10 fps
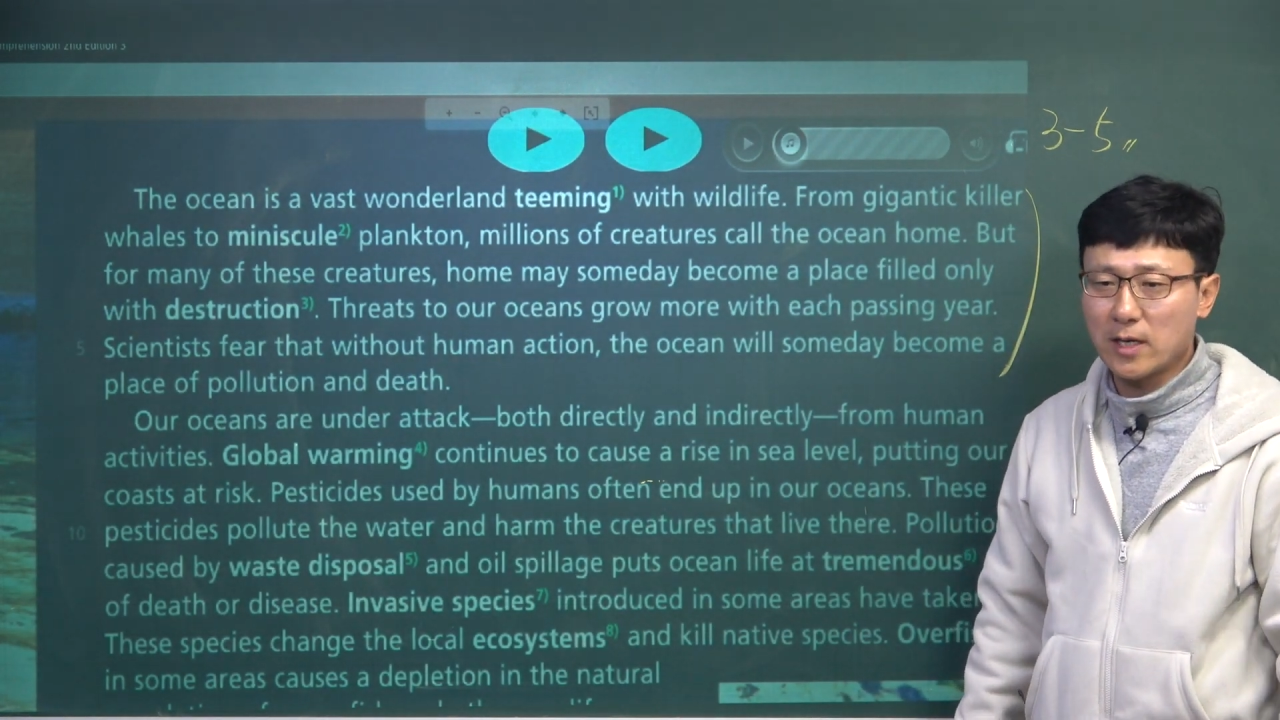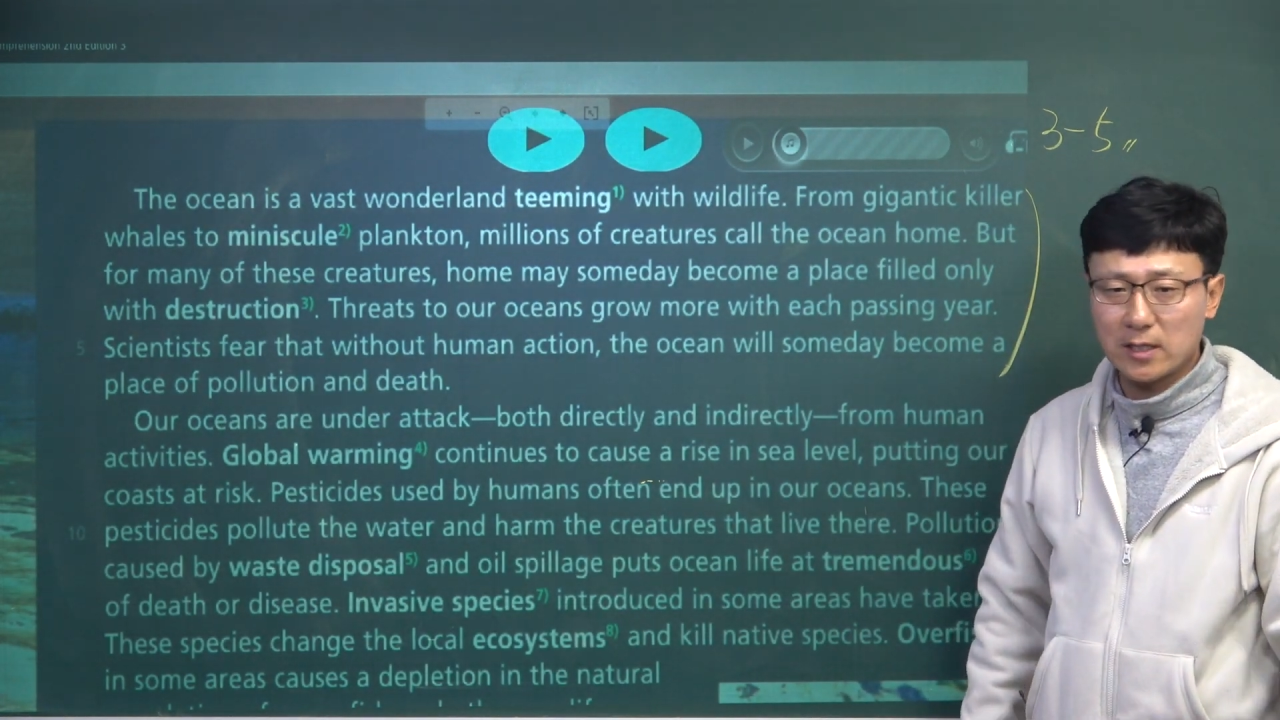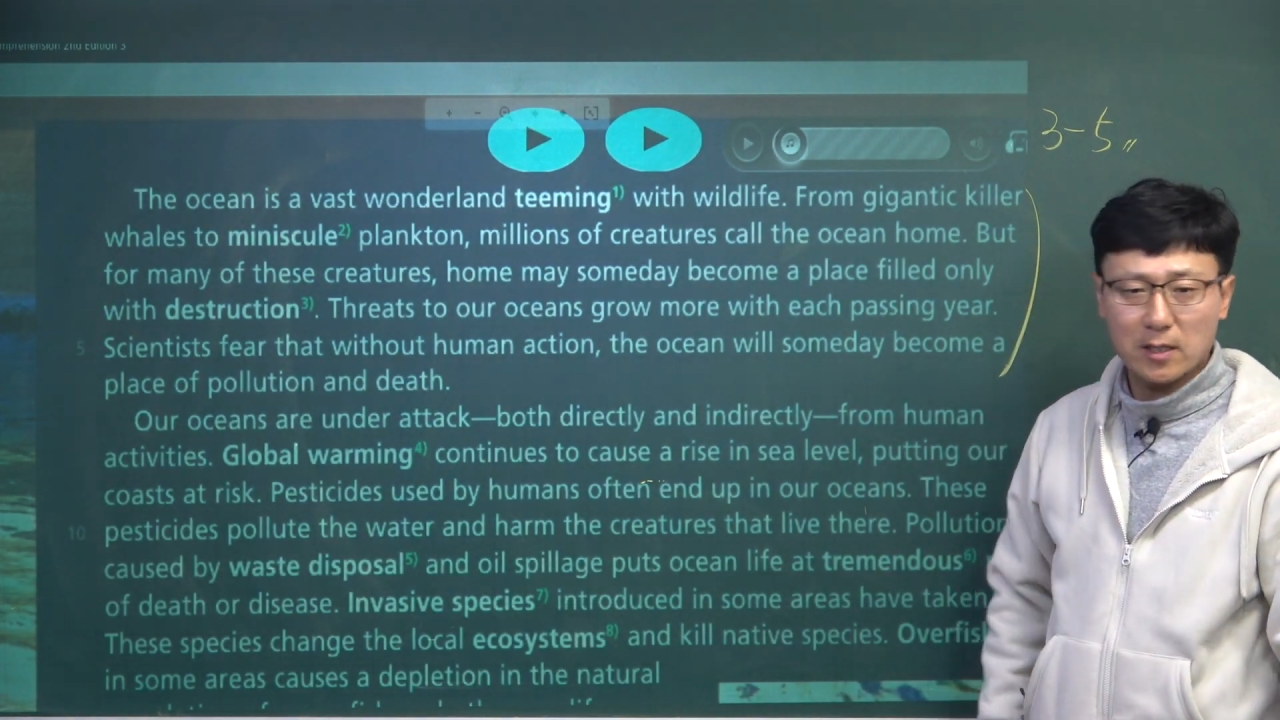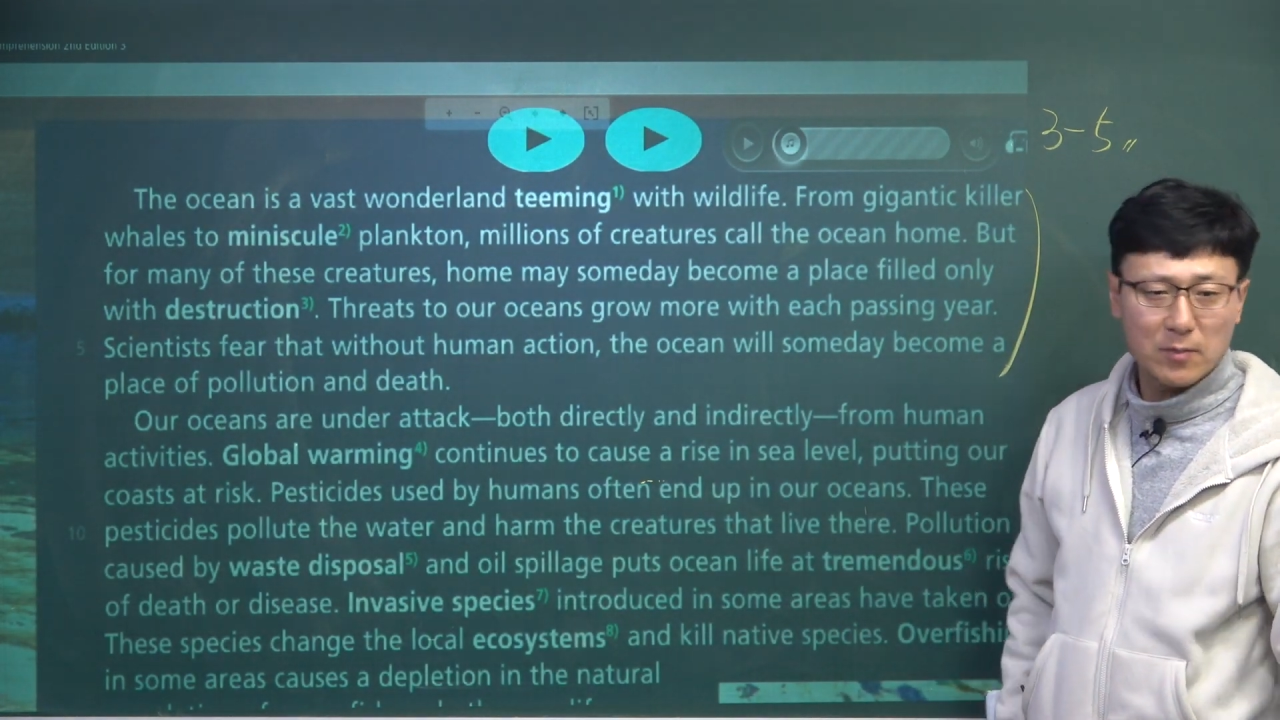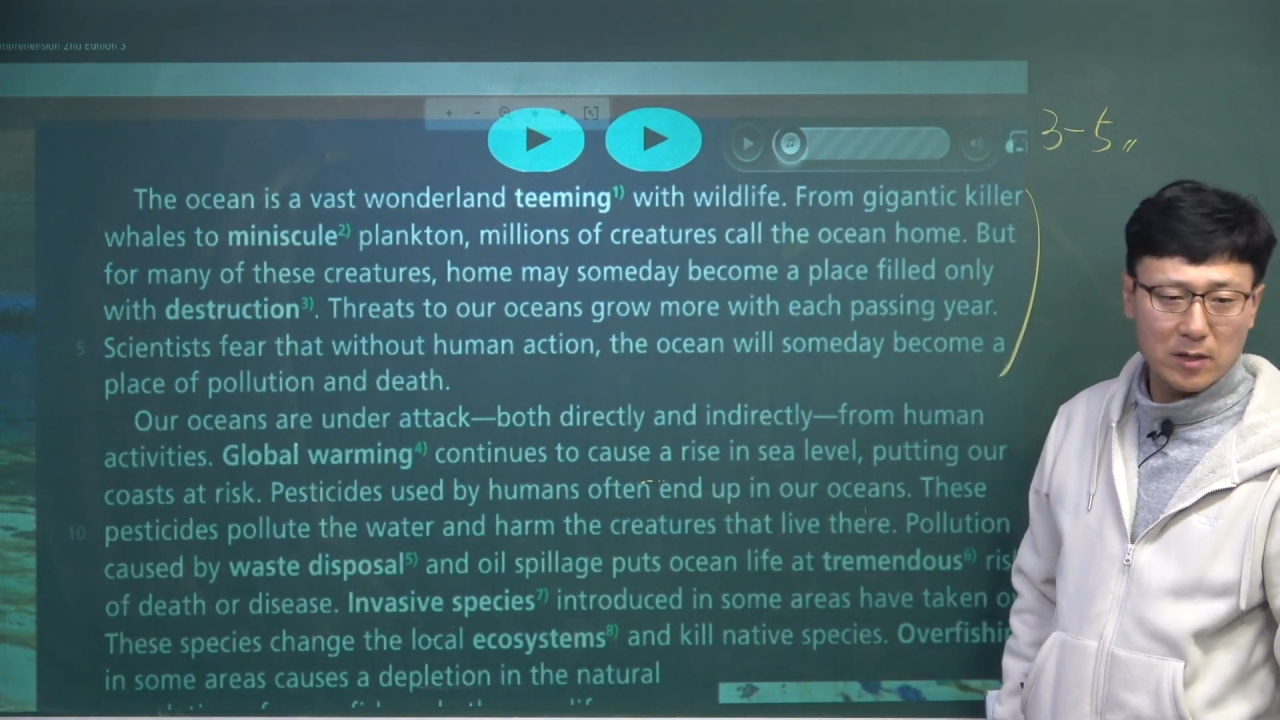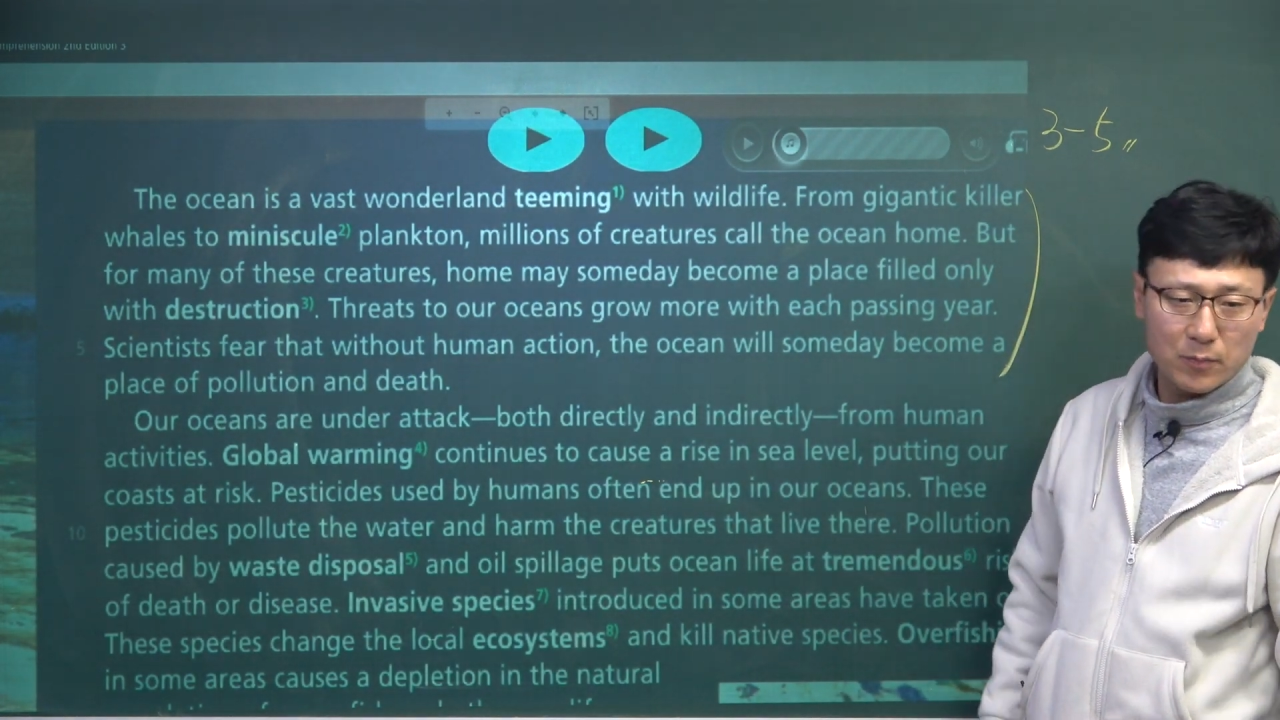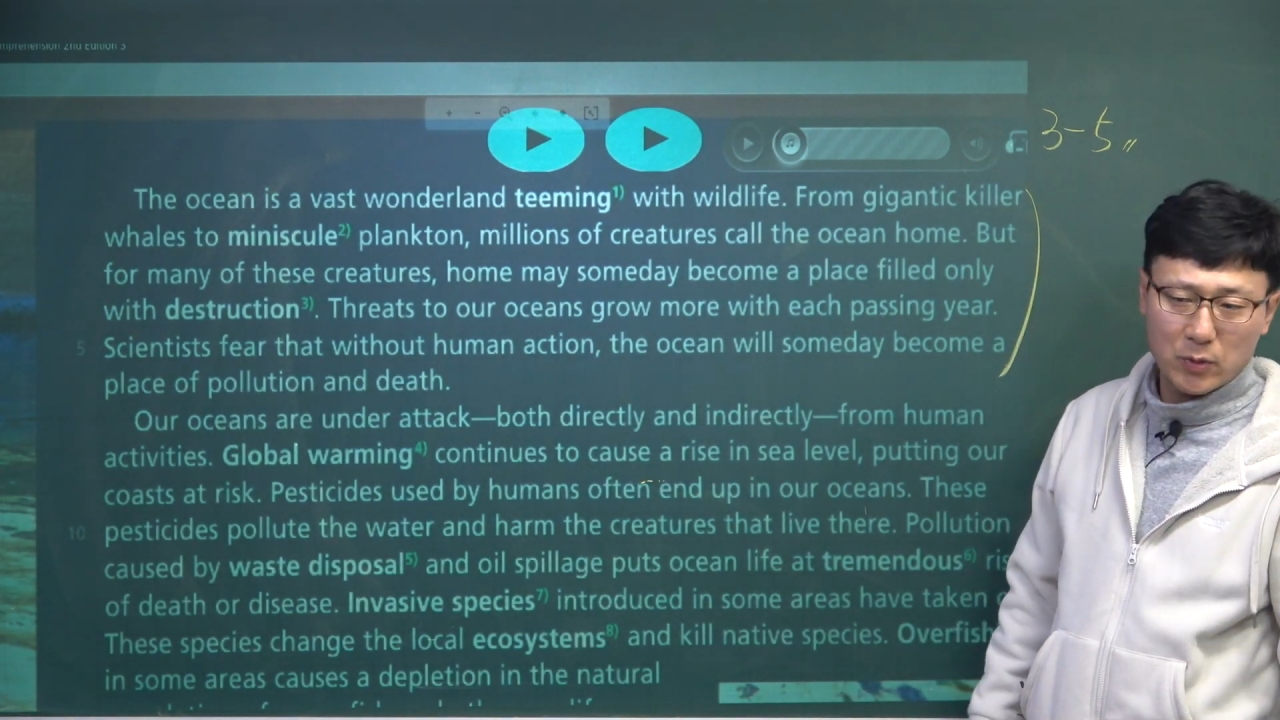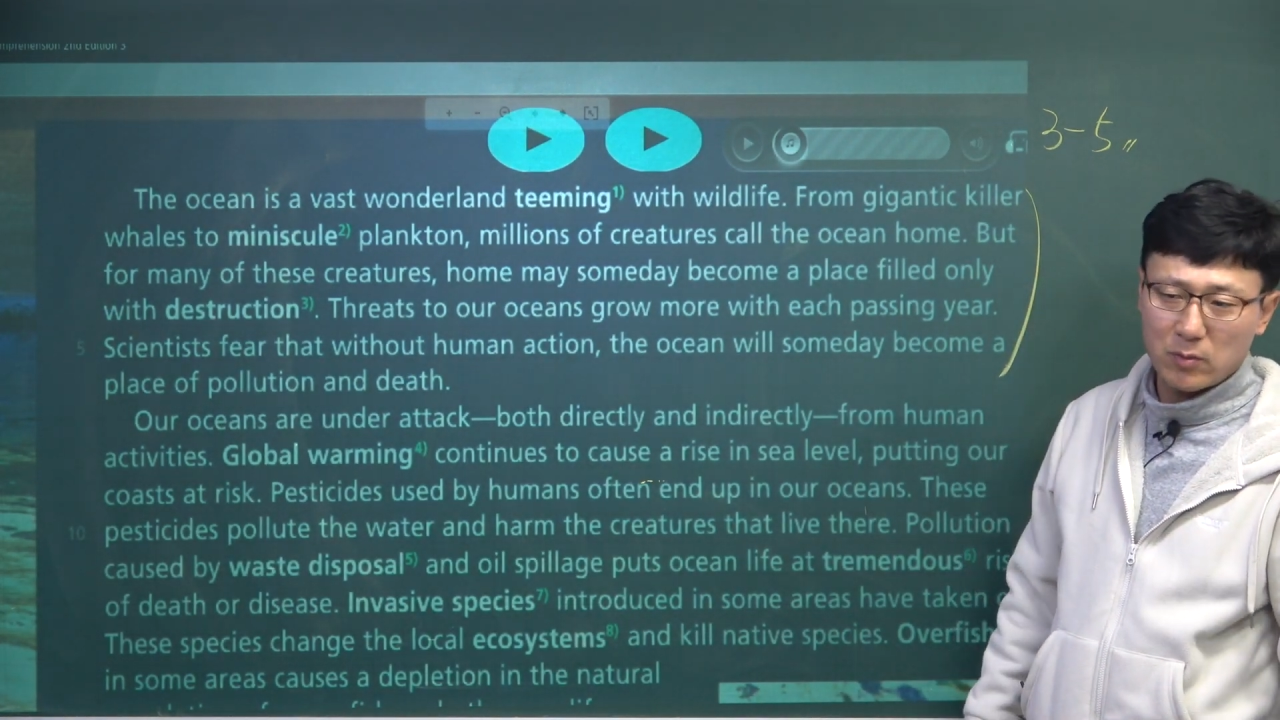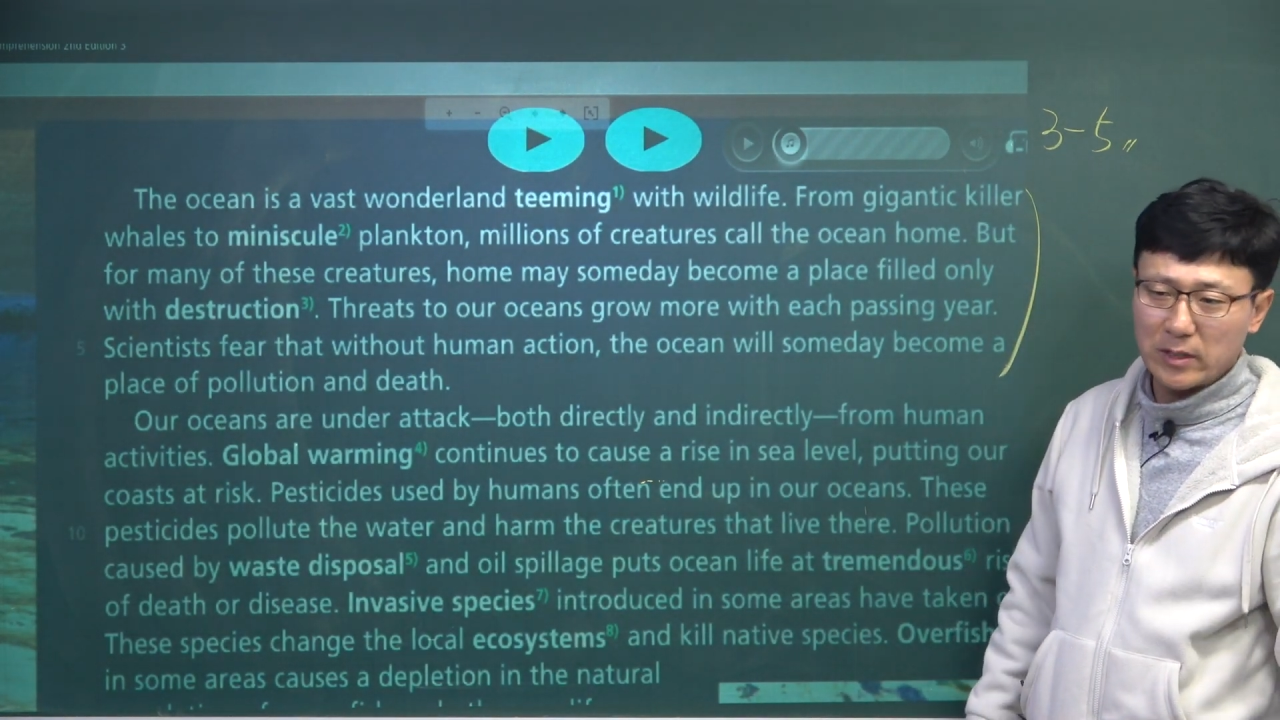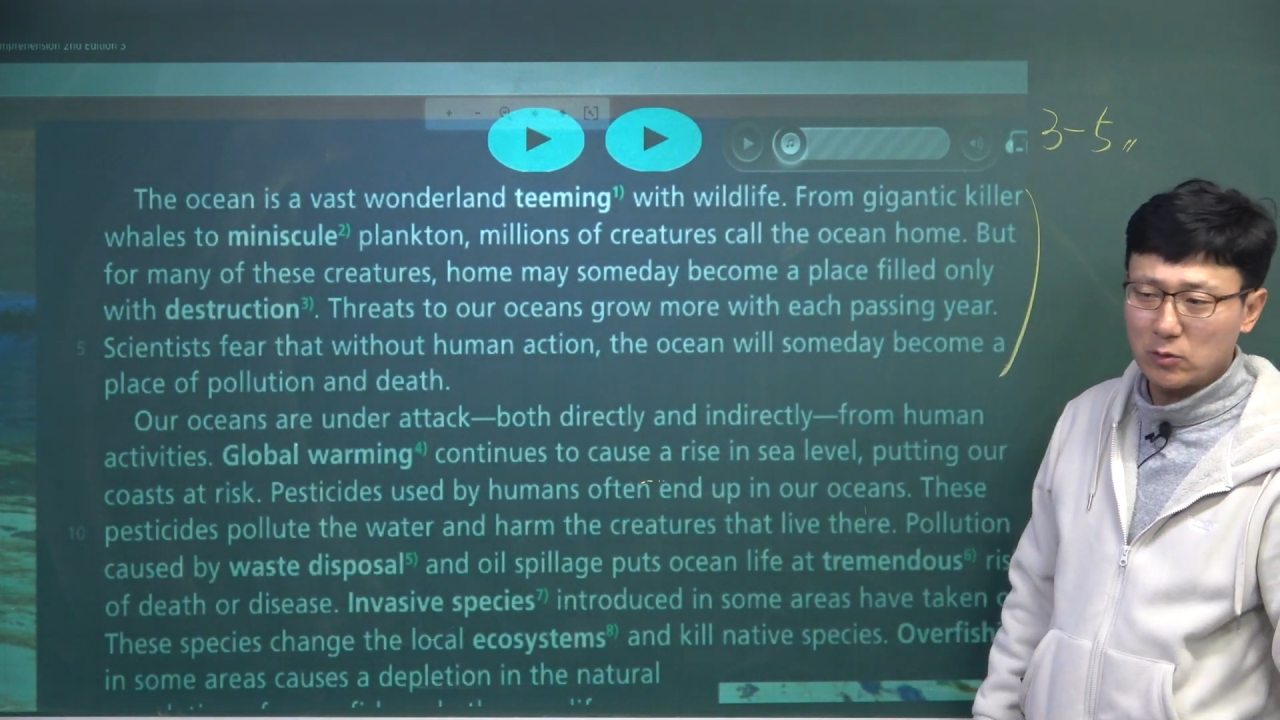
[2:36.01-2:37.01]
가장 많은
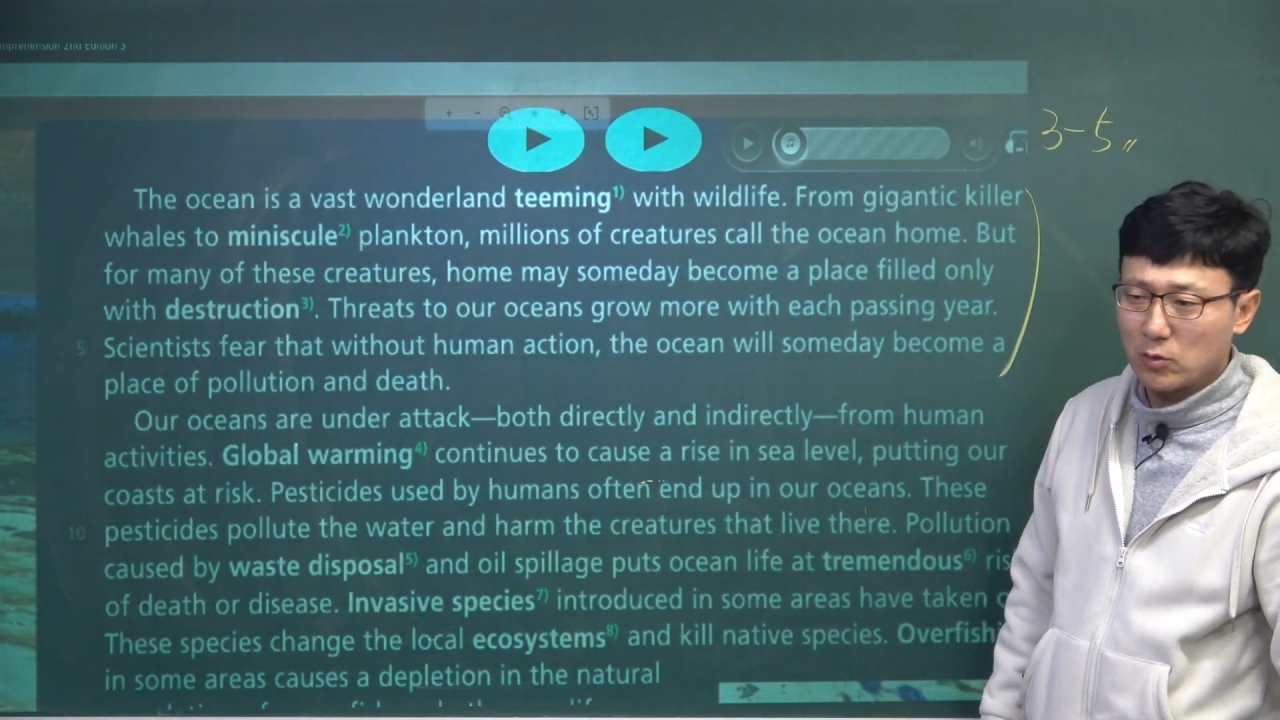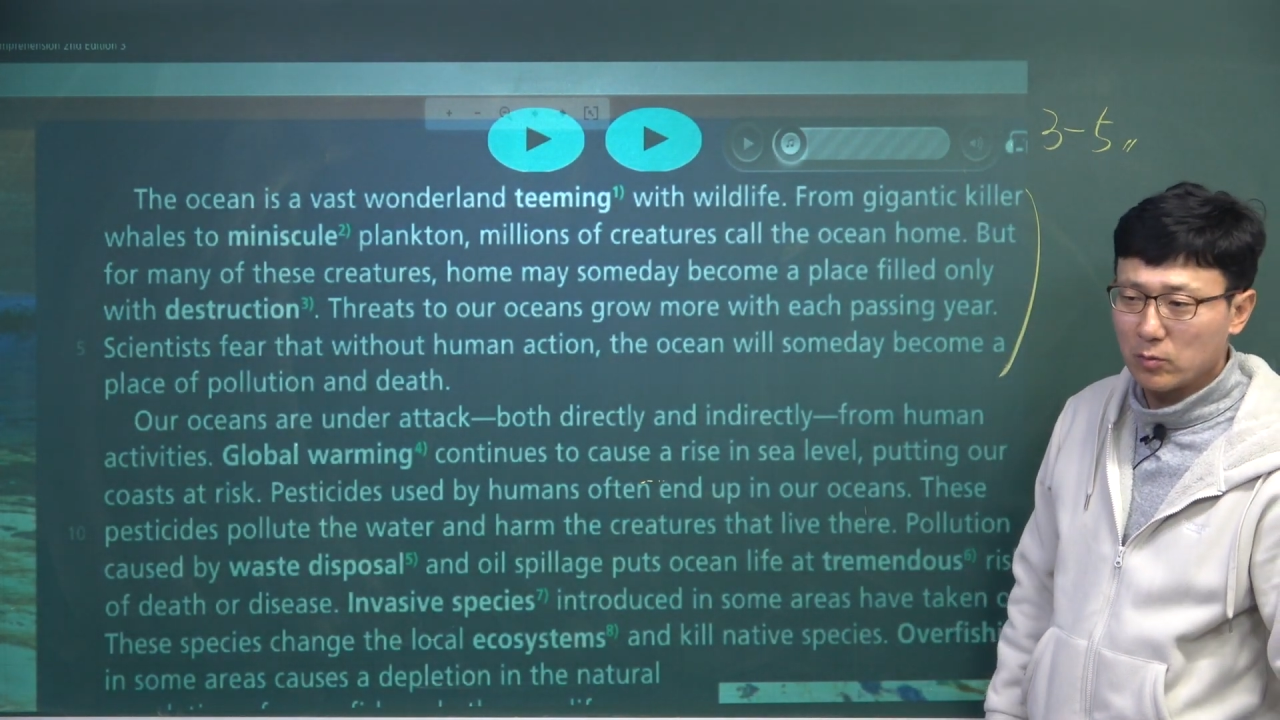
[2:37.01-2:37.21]
표를 맞은